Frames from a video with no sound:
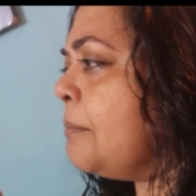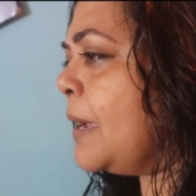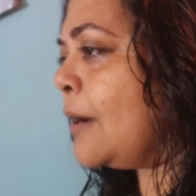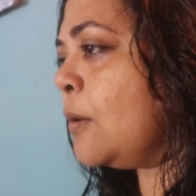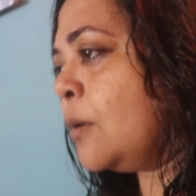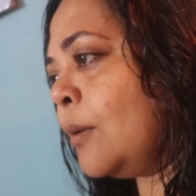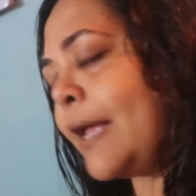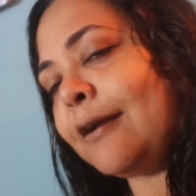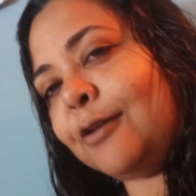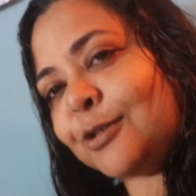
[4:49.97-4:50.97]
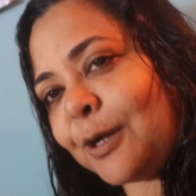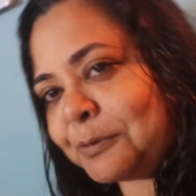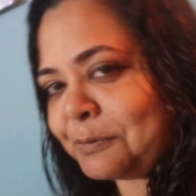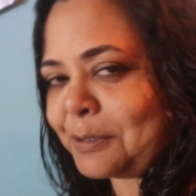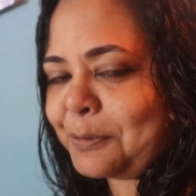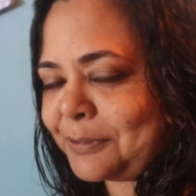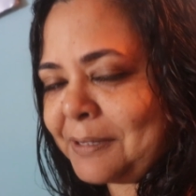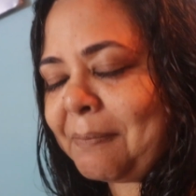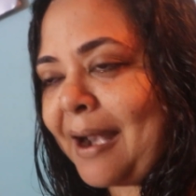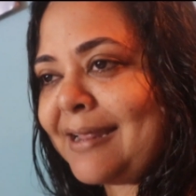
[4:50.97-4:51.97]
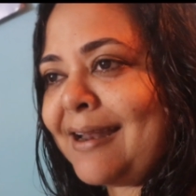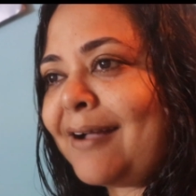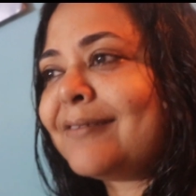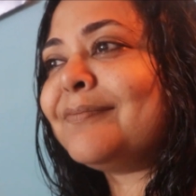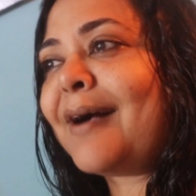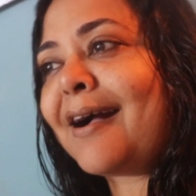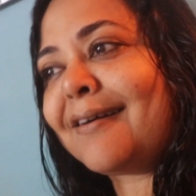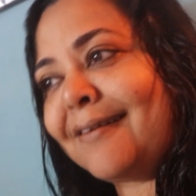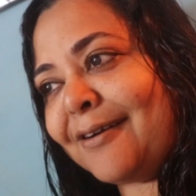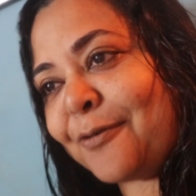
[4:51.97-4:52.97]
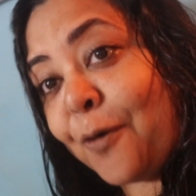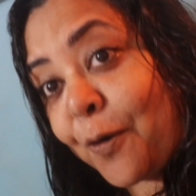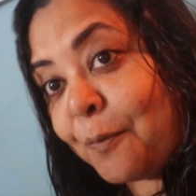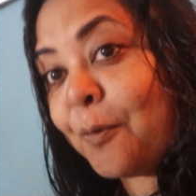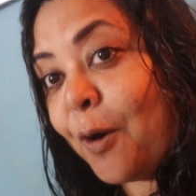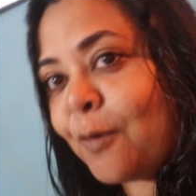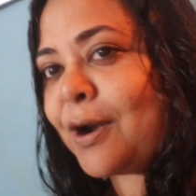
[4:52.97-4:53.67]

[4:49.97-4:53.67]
বেরোনো এগুলো সবসময় করতে পারি না বা করবো